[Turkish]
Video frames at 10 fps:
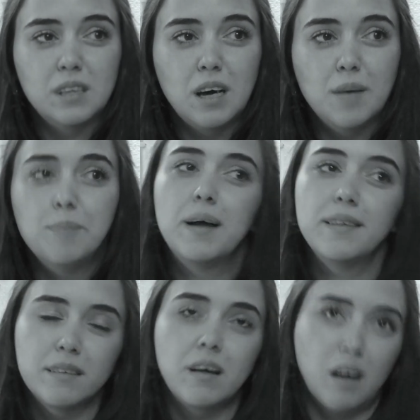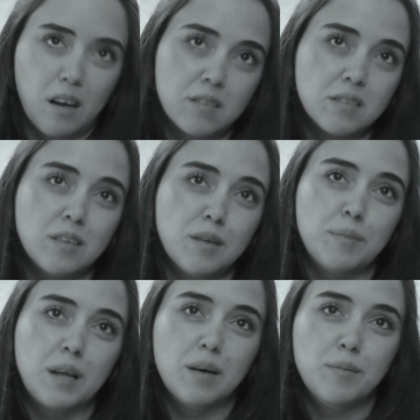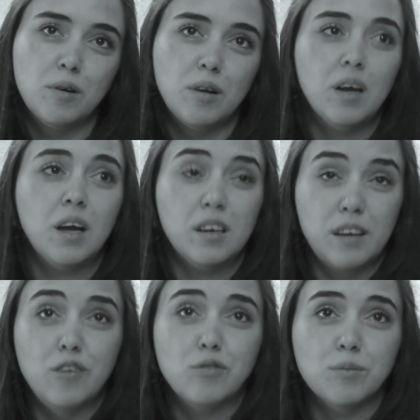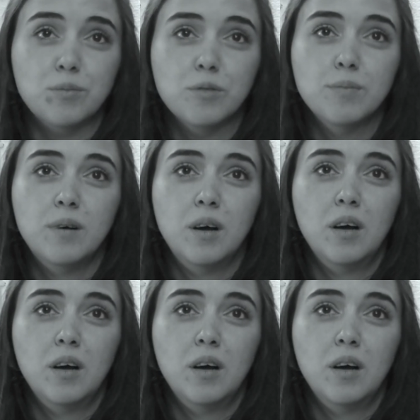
Daha ben de daha katıydım. Daha böyle ketumdum.